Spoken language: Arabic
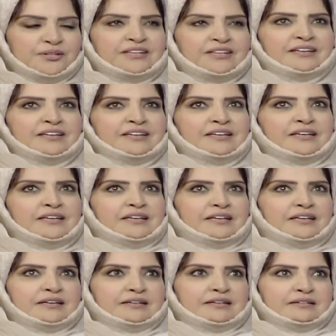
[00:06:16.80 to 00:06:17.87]
إيه
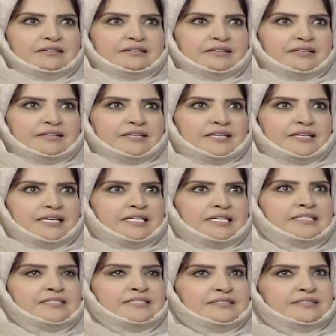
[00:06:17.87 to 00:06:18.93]
آه
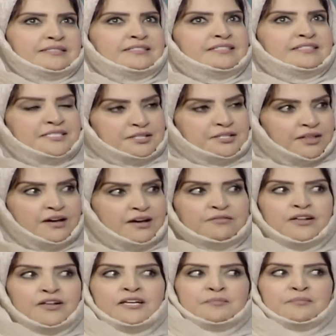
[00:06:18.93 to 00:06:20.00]
كان
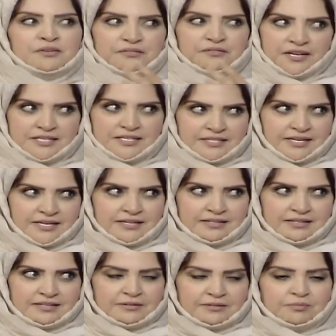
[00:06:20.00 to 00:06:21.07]
استضافة لي من فرنسا
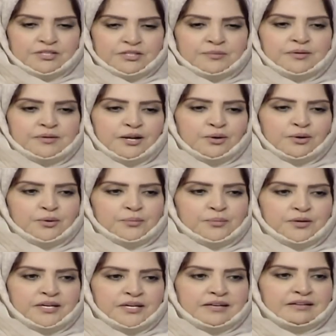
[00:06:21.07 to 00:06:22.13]
من الجمعية
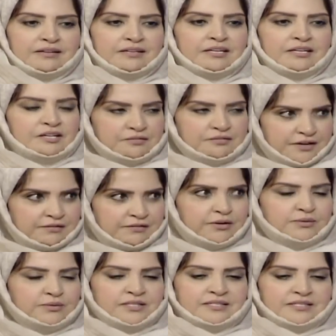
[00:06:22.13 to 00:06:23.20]
الأوروبية في
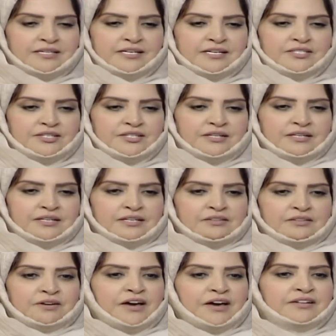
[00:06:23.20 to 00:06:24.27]
2016
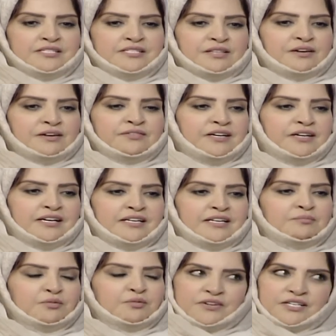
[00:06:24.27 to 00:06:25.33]
فهذا الاستضافة
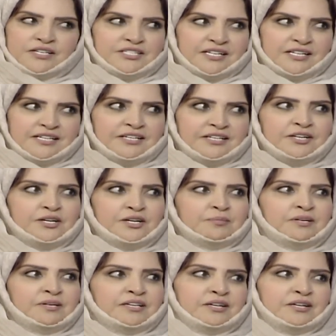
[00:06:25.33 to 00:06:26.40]
عن مفاجأة لي
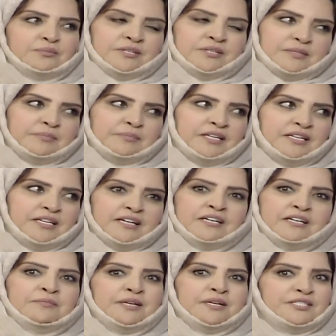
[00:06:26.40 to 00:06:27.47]
أنهم كانوا منصبيني
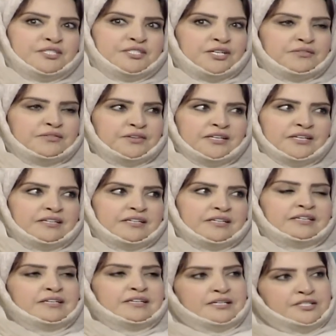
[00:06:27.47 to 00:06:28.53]
نائب رئيس شرفي
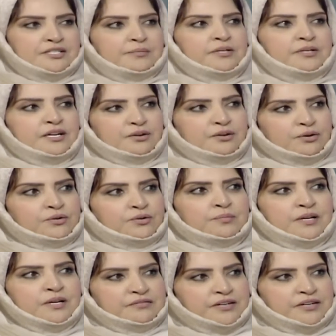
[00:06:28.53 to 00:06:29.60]
الجمعية
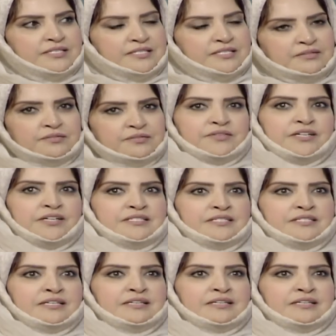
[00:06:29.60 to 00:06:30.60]
الأوروبية الفرنسية في فرنسا